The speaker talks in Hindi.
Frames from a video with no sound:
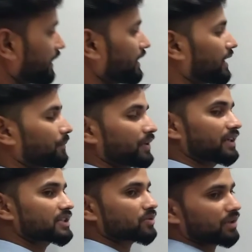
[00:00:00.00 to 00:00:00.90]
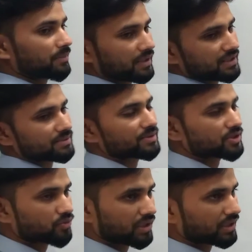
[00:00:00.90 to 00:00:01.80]
यहाँ पे ए स्क्वायर माइनस बी
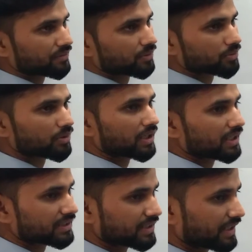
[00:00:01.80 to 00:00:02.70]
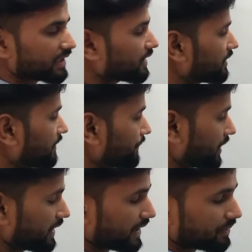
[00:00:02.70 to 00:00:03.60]
स्क्वायर का फॉर्मूला लग जाएगा
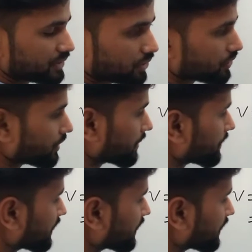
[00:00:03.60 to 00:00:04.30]
यानी एक बार जोड़ दो एक बार